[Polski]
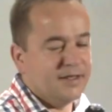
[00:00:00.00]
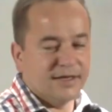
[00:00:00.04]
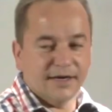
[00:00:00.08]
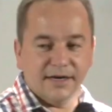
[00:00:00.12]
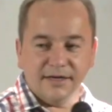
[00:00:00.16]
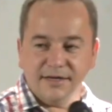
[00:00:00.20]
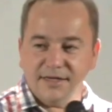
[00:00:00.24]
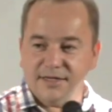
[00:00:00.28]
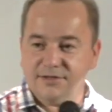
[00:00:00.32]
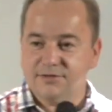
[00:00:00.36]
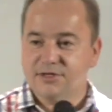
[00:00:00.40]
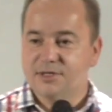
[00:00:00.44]

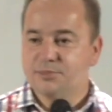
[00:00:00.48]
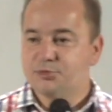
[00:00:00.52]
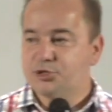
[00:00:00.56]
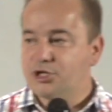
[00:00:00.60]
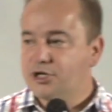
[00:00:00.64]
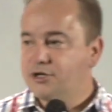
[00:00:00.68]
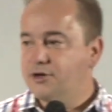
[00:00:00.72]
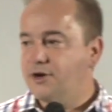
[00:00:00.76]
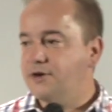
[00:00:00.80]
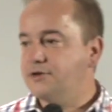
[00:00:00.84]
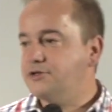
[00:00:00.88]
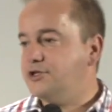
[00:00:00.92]
Ale Jezus
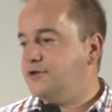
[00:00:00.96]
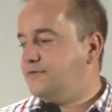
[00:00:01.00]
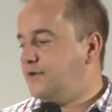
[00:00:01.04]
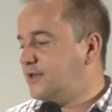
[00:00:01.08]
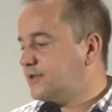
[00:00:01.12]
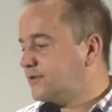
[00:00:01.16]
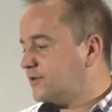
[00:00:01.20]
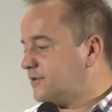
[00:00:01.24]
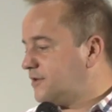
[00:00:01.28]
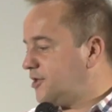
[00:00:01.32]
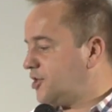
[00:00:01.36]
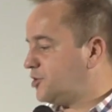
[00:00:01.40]
przychodzi,
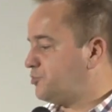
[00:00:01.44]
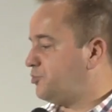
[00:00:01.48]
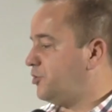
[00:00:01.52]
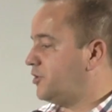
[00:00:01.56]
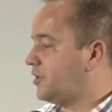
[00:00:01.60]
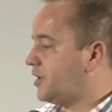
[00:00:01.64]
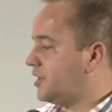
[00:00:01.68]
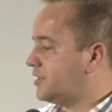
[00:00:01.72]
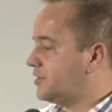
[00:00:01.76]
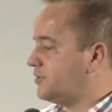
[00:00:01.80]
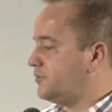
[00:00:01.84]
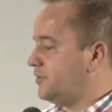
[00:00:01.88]
więc to też
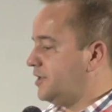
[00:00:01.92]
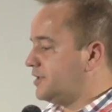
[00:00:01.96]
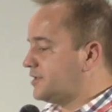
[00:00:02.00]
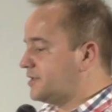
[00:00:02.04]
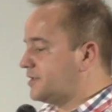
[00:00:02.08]
pokazuje